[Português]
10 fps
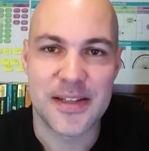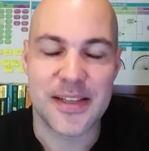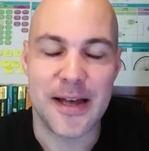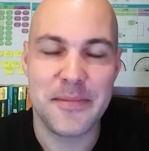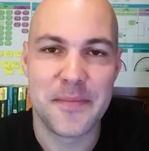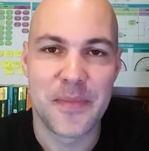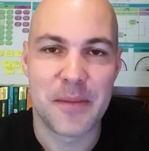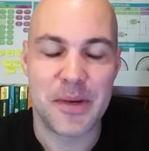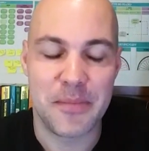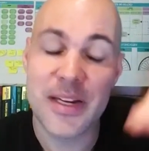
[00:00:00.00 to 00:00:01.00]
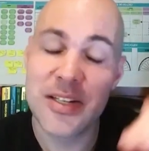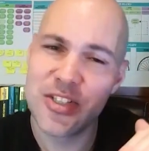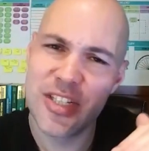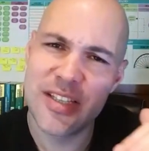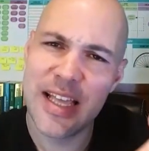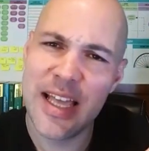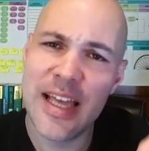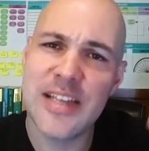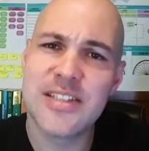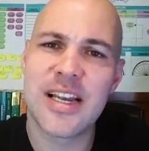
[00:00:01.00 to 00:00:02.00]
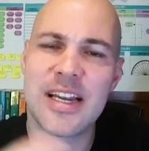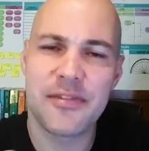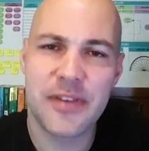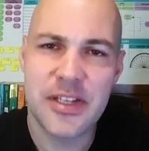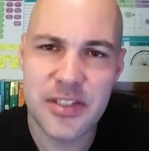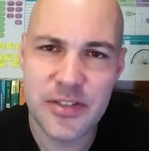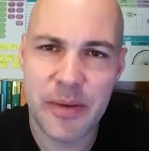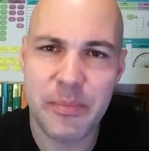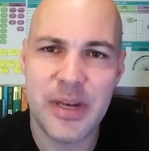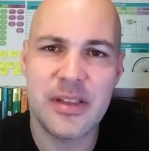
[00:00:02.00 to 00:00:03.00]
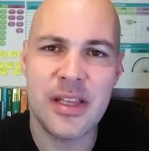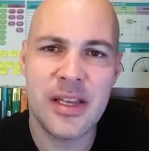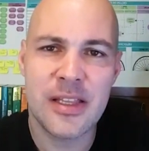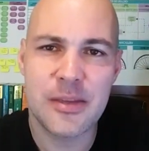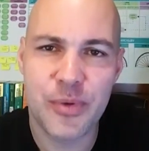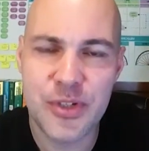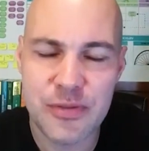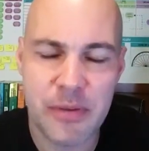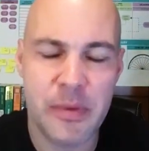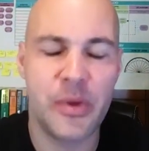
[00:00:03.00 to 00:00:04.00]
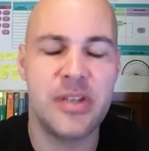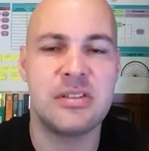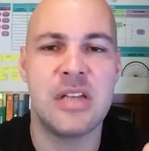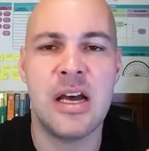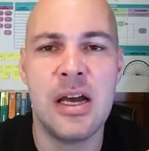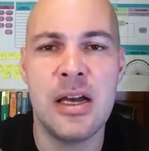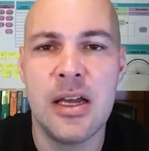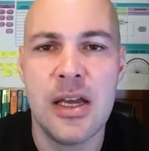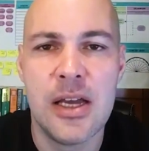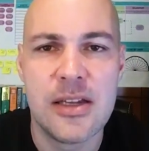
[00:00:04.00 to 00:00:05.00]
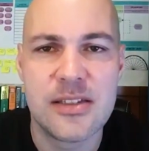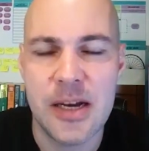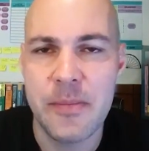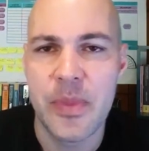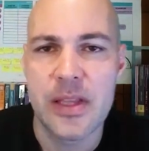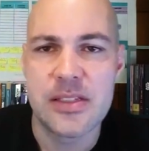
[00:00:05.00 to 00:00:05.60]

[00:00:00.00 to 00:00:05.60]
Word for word: sabe? Primeiro a gente entende, lá na frente a gente vai aprender, depois a gente vai memorizar, sabe?